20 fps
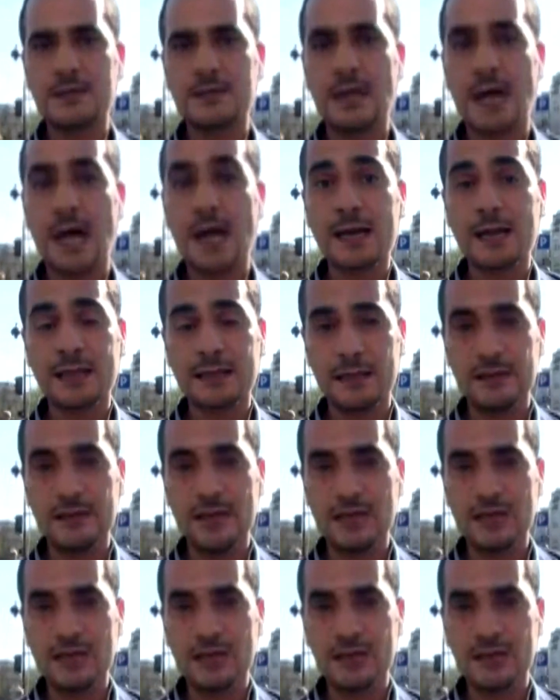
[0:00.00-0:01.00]
تعرض
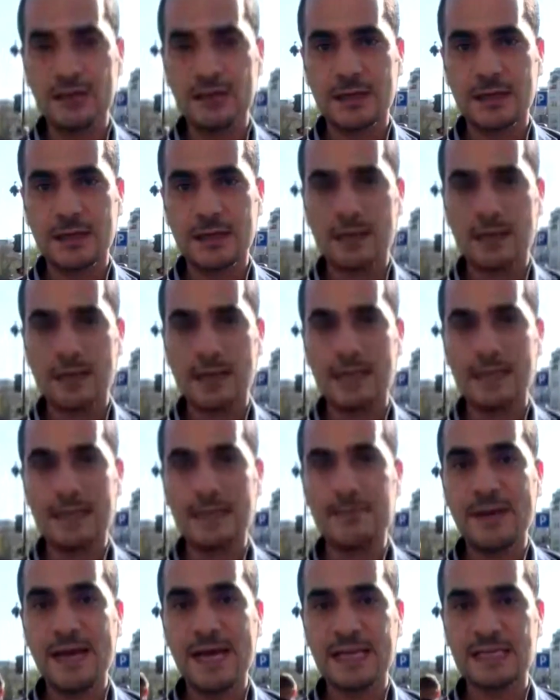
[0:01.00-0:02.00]
الناشط
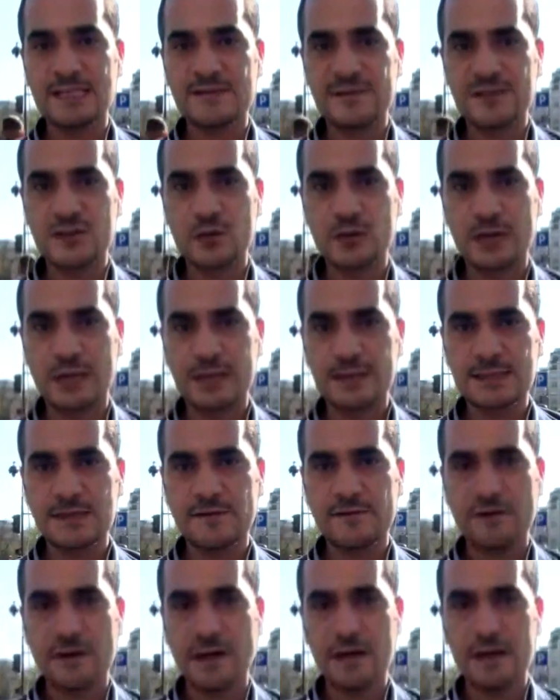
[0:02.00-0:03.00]
البارز بالسترات
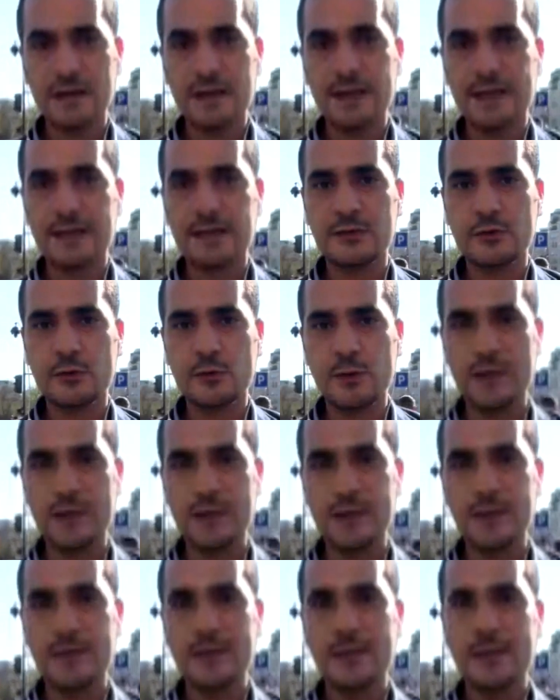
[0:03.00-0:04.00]
الصفراء إريك دروي
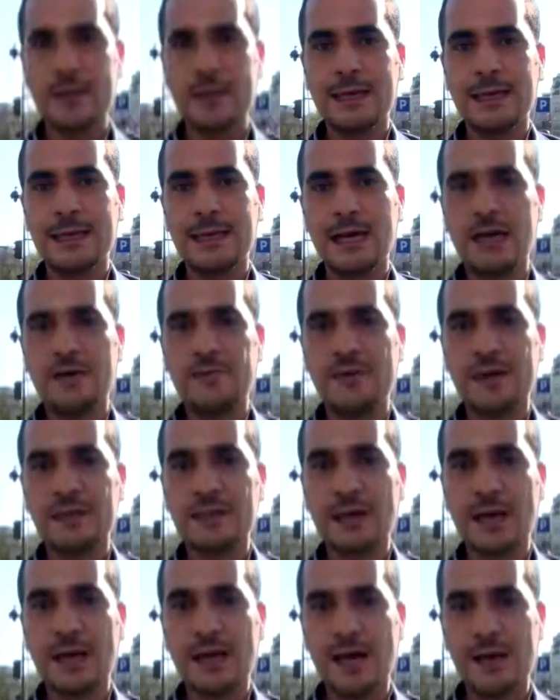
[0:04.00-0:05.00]
إلى
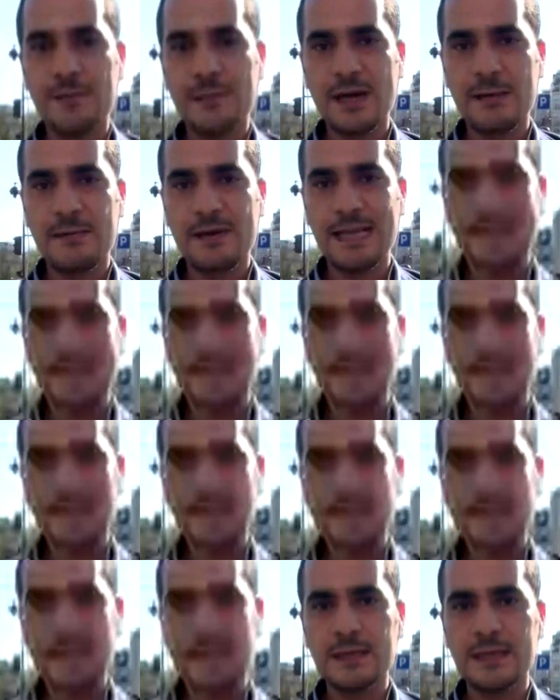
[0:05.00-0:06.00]
فرض غرامة مالية
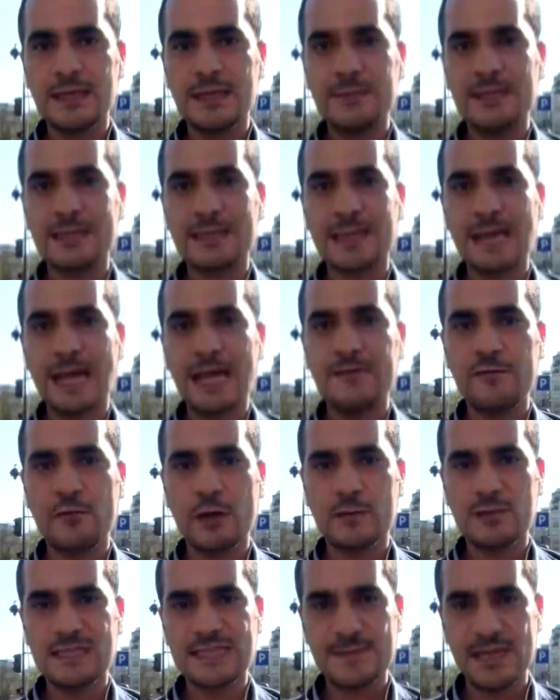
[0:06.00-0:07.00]
بقيمة
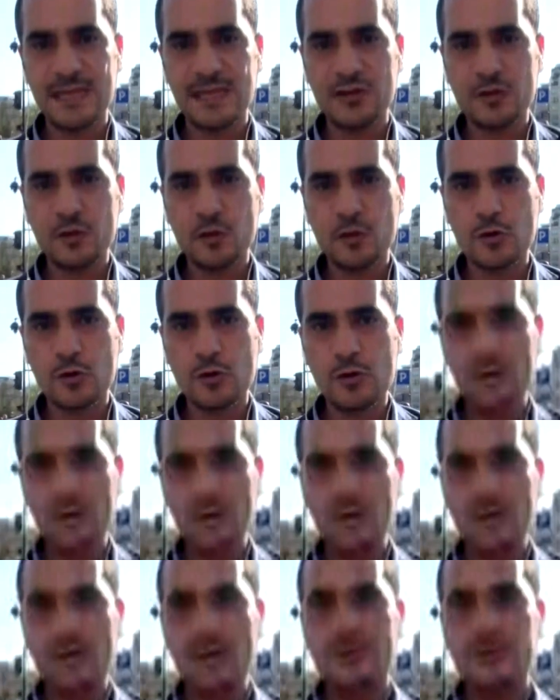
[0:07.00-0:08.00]
1500 يورو
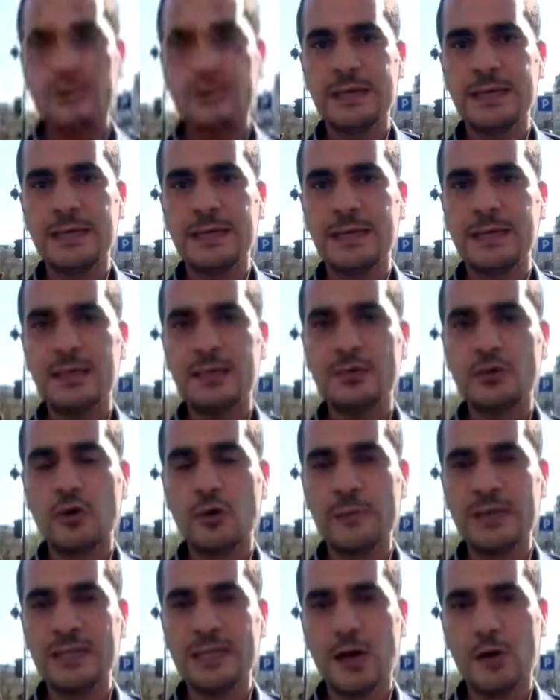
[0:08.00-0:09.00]

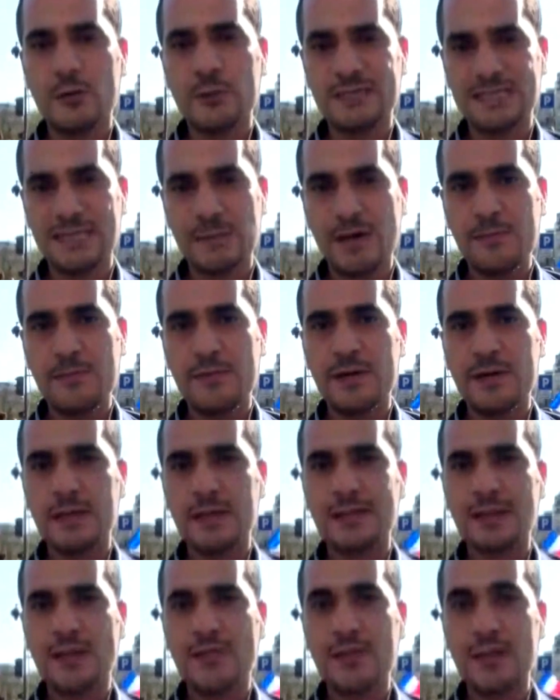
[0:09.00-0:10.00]
بتهمة أو بسبب
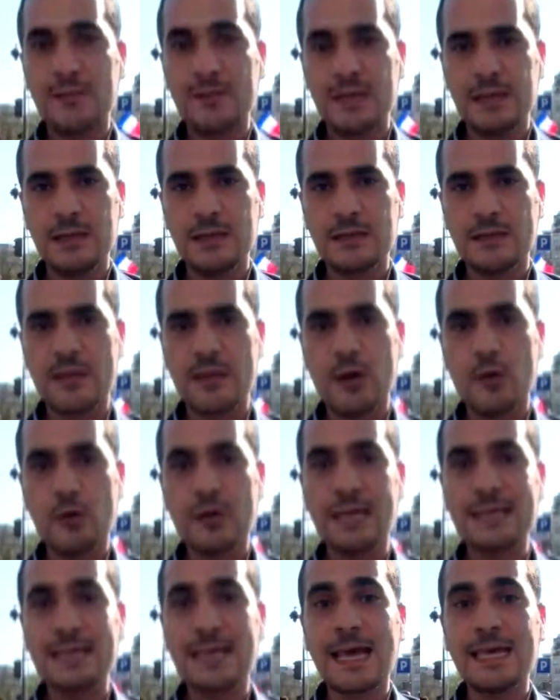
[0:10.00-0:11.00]
تنظيمه
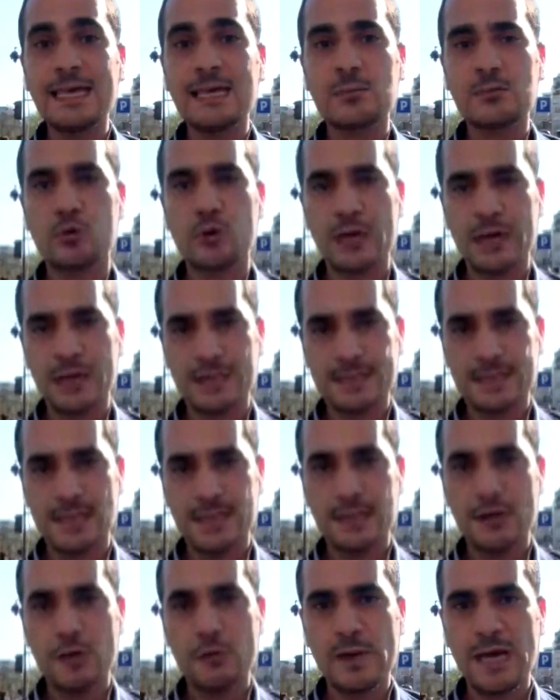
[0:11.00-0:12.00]
لتظاهرات غير
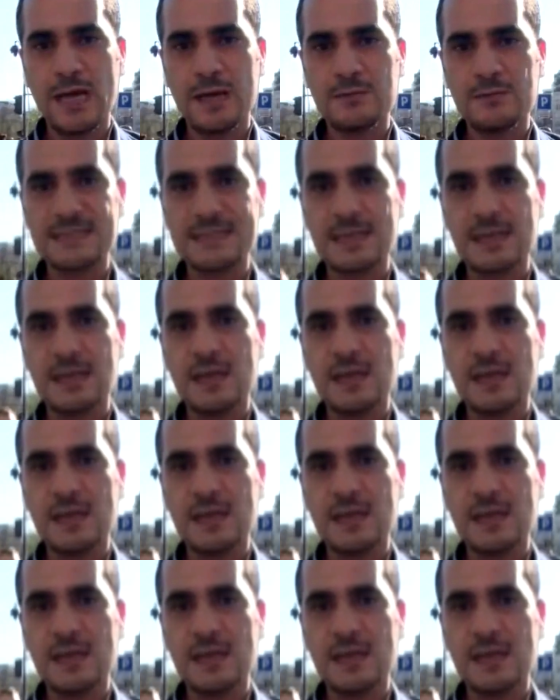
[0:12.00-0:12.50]
مرخصة يوم أمس